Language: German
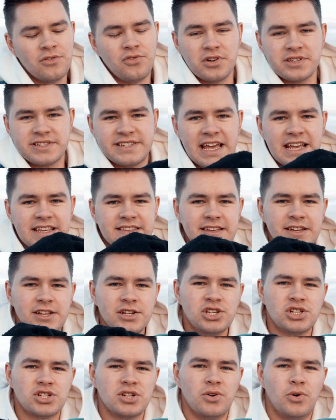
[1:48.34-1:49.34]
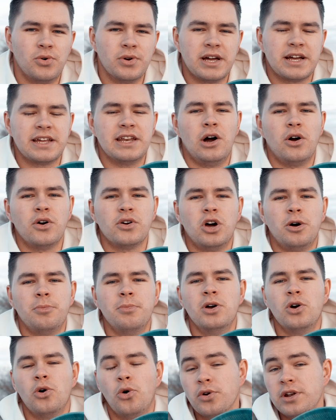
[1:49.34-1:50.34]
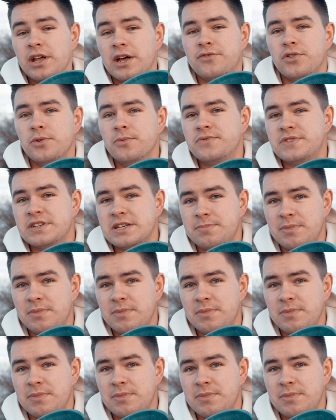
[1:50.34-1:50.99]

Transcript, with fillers: von 6 Inch oder genau genommen 150